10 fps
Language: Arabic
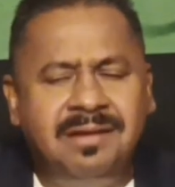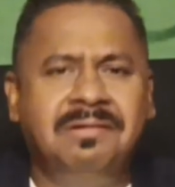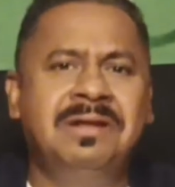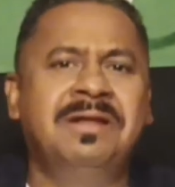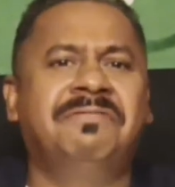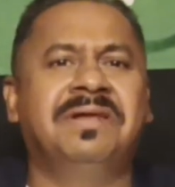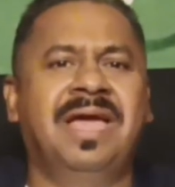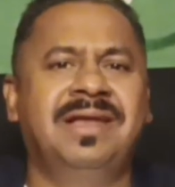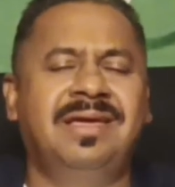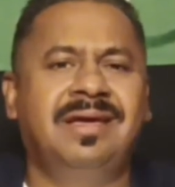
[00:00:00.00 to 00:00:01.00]
كل نفر
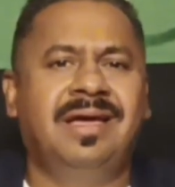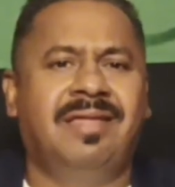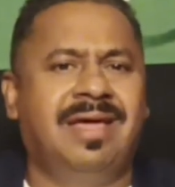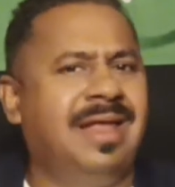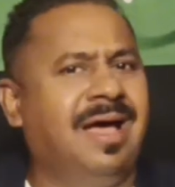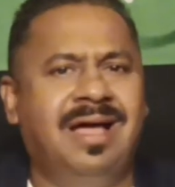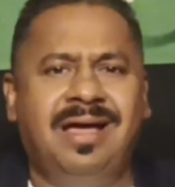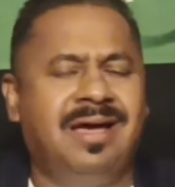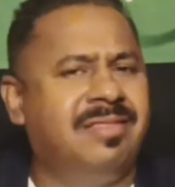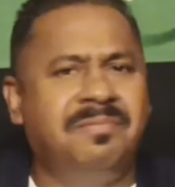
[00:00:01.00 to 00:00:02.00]
يعني هذا لا
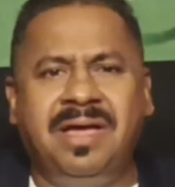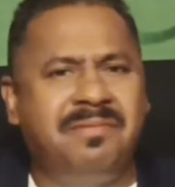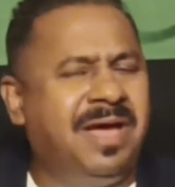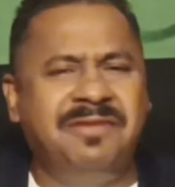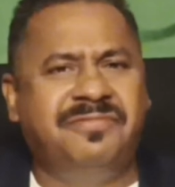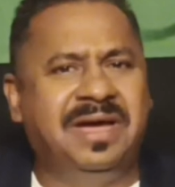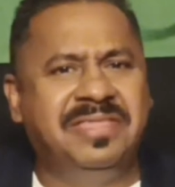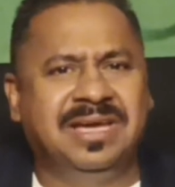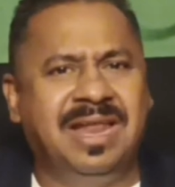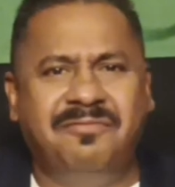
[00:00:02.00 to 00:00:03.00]
هذا ما ما ينفع
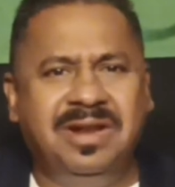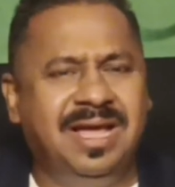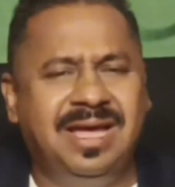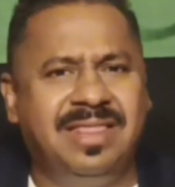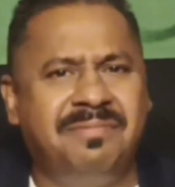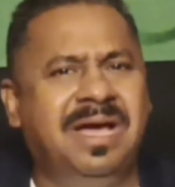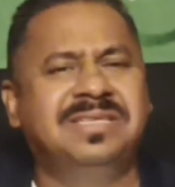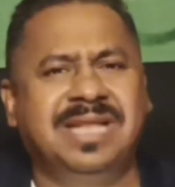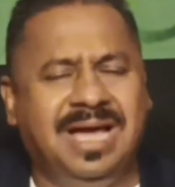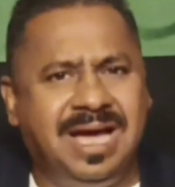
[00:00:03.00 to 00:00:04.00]
هذا كلام والله هذا ما
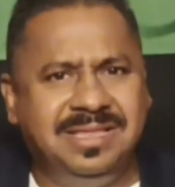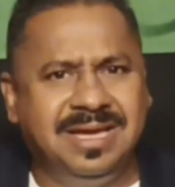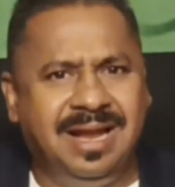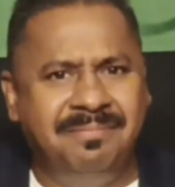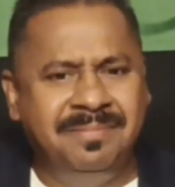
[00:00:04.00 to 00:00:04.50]
يصلح هذه كلام